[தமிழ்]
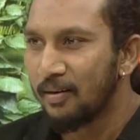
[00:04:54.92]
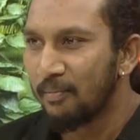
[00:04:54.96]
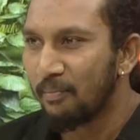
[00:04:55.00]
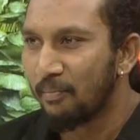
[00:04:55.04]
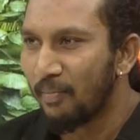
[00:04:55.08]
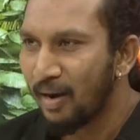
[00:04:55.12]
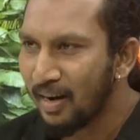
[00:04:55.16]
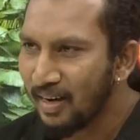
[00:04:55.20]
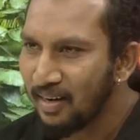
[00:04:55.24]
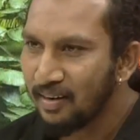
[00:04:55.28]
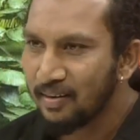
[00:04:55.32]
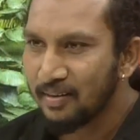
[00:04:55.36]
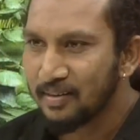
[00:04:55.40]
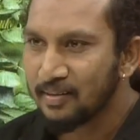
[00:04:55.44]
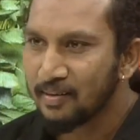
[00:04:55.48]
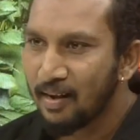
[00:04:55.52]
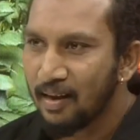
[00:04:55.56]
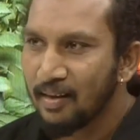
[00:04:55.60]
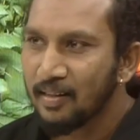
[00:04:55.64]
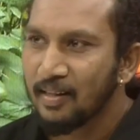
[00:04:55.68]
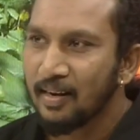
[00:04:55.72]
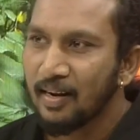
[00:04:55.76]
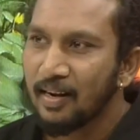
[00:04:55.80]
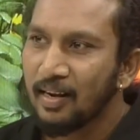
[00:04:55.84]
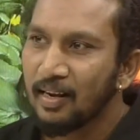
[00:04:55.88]
மை
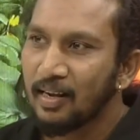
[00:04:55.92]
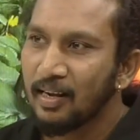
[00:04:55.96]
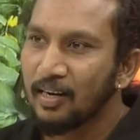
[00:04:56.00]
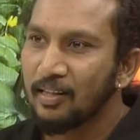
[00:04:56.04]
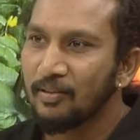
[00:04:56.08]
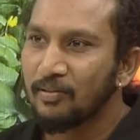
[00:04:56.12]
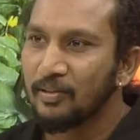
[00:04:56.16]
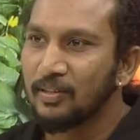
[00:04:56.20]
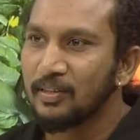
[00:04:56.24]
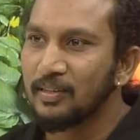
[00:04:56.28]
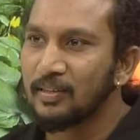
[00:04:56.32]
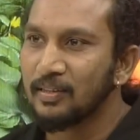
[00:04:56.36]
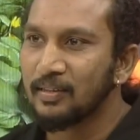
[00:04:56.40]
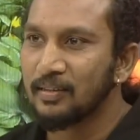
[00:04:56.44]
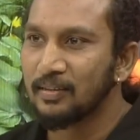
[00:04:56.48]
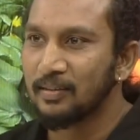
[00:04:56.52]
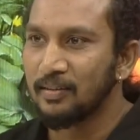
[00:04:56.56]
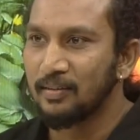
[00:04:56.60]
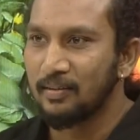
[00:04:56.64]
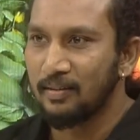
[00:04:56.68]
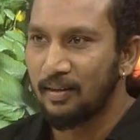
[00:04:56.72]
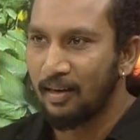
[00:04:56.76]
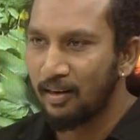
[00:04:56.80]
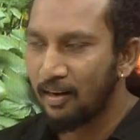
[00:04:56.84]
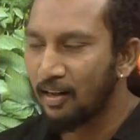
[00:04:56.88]
சாதனைங்கிறது வந்து
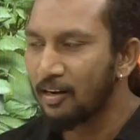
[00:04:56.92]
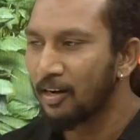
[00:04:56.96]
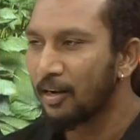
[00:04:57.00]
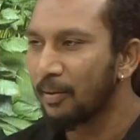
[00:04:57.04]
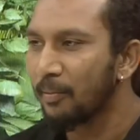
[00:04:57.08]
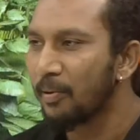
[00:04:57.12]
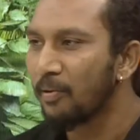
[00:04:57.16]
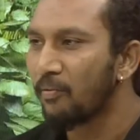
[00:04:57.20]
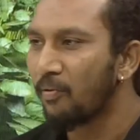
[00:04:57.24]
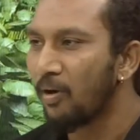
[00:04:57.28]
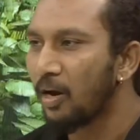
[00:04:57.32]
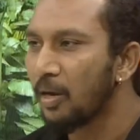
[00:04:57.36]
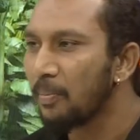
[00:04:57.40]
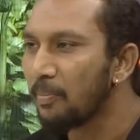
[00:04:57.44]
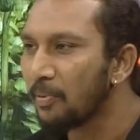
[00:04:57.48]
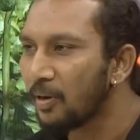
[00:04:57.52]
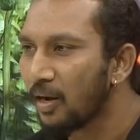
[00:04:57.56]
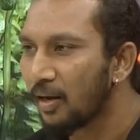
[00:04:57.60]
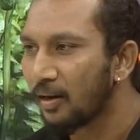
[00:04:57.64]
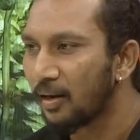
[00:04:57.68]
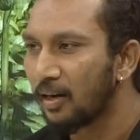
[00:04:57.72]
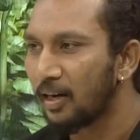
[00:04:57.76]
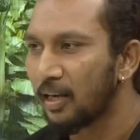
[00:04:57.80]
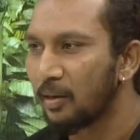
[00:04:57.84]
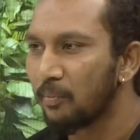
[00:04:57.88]
எல்லாருக்குமே
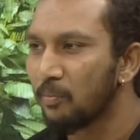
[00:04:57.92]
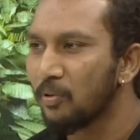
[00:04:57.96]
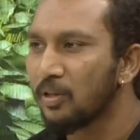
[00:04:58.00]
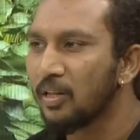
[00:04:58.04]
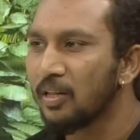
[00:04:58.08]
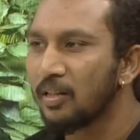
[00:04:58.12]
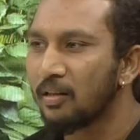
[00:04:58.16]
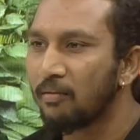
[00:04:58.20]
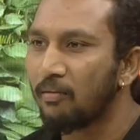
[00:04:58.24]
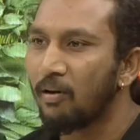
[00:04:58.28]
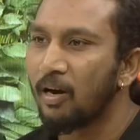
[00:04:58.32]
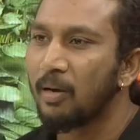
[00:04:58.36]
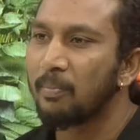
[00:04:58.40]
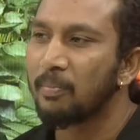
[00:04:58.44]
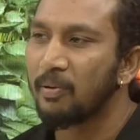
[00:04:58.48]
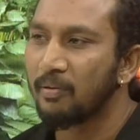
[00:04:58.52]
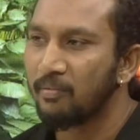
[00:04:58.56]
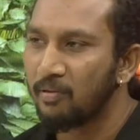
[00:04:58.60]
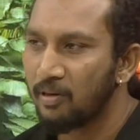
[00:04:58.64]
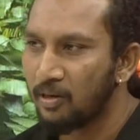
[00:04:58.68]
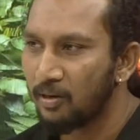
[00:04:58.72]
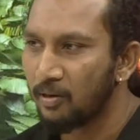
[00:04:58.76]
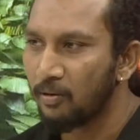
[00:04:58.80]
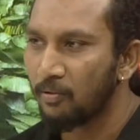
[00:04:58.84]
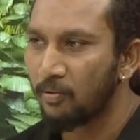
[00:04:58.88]
வாய்ப்புகள் கிடைக்கும்போது அந்த வாய்ப்பை
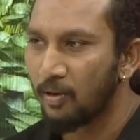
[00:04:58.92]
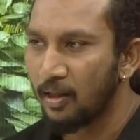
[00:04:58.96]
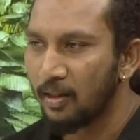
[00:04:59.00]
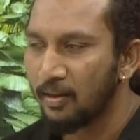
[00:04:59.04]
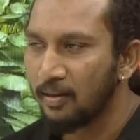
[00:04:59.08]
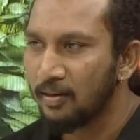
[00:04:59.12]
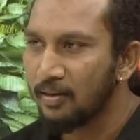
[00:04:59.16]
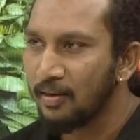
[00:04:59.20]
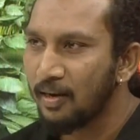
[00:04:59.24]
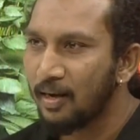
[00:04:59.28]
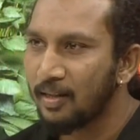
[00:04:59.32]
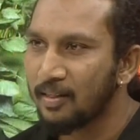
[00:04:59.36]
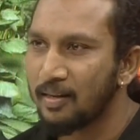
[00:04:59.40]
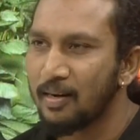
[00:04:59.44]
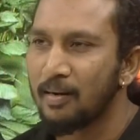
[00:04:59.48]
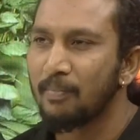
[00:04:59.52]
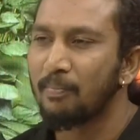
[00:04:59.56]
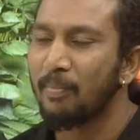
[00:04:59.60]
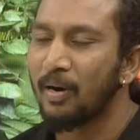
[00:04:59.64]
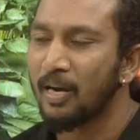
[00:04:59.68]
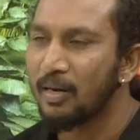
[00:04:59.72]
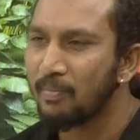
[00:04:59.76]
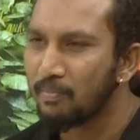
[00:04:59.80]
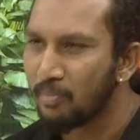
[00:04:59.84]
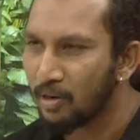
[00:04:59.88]
விட்டுறக்கூடாது அதை
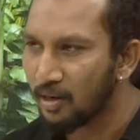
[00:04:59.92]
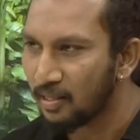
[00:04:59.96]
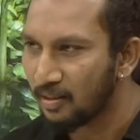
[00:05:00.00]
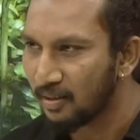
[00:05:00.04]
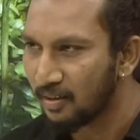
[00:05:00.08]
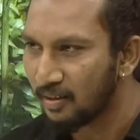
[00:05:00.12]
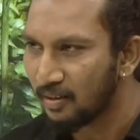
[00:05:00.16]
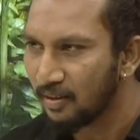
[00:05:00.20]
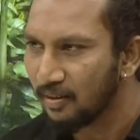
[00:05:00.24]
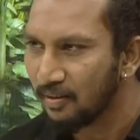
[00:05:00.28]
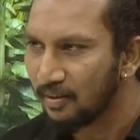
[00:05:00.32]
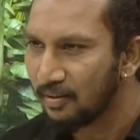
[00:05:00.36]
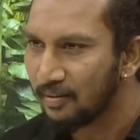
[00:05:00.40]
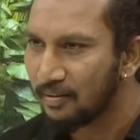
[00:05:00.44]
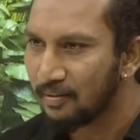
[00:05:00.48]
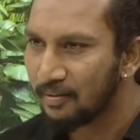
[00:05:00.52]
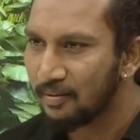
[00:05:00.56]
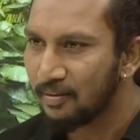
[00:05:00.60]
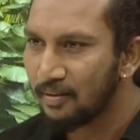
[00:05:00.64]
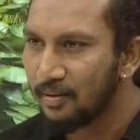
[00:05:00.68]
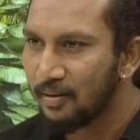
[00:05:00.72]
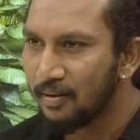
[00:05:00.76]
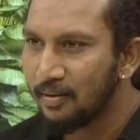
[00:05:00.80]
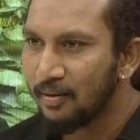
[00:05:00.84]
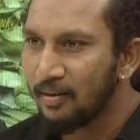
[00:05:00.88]
நான் பயன்படுத்திக்கிட்டேன்
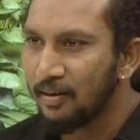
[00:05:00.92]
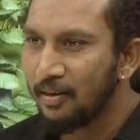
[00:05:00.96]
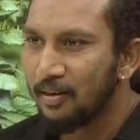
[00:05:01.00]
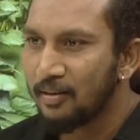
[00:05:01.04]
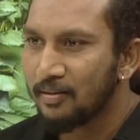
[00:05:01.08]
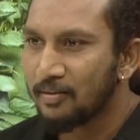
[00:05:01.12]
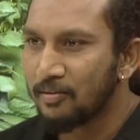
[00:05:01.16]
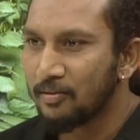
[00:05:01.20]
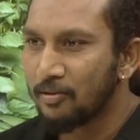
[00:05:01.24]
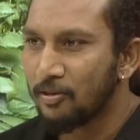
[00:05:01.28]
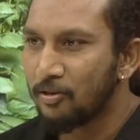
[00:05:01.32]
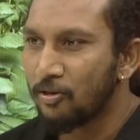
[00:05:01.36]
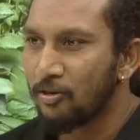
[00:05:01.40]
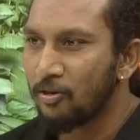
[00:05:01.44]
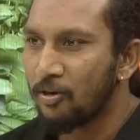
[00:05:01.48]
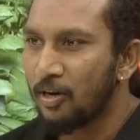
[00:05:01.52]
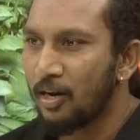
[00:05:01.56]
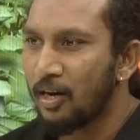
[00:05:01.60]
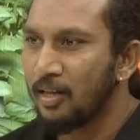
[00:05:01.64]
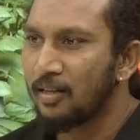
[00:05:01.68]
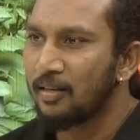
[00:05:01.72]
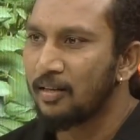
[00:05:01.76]
ஸோ அது